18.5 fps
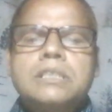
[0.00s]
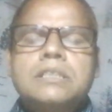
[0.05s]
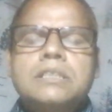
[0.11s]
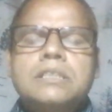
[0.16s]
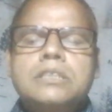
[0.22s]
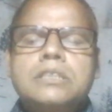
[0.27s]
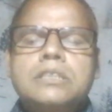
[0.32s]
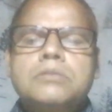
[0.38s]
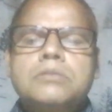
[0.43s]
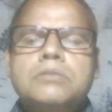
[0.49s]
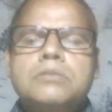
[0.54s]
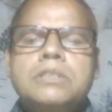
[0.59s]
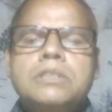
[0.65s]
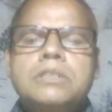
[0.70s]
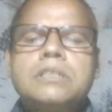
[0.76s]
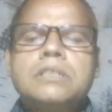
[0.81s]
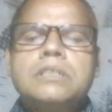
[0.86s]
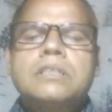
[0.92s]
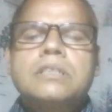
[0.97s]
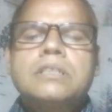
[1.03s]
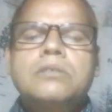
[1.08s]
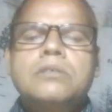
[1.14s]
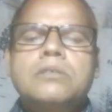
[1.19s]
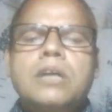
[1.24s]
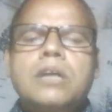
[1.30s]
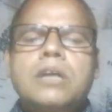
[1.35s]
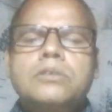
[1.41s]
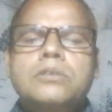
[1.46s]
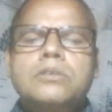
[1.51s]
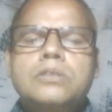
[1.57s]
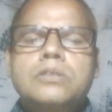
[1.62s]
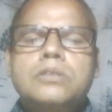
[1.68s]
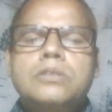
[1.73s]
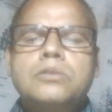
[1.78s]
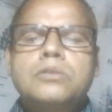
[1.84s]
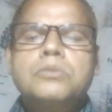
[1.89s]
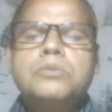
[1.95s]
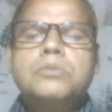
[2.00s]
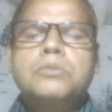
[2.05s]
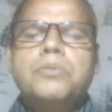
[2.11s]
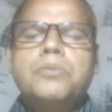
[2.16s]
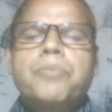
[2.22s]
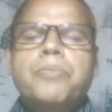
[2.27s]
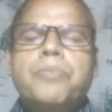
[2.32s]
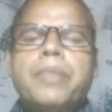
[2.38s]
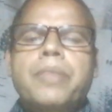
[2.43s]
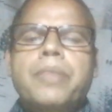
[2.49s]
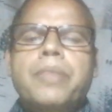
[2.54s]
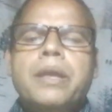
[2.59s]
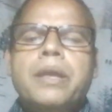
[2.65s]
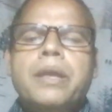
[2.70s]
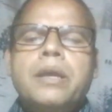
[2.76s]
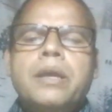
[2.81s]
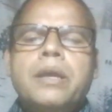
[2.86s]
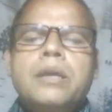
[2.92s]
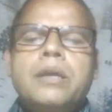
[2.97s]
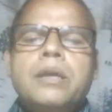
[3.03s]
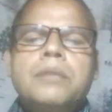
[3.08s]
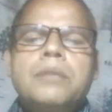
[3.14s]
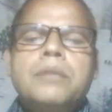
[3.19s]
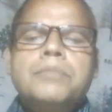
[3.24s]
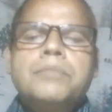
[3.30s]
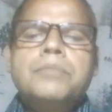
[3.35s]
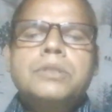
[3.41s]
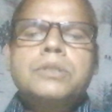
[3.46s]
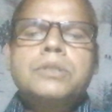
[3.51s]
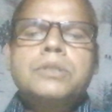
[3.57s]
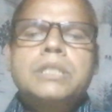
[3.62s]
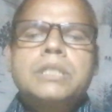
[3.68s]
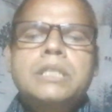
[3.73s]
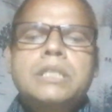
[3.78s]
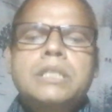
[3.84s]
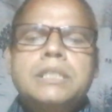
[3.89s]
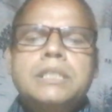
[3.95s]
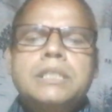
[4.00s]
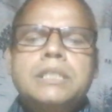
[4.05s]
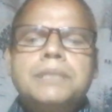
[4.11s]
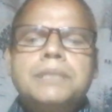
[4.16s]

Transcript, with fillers: সেসব নিয়ে একটু আলোচনা করব প্রিয় শিক্ষার্থী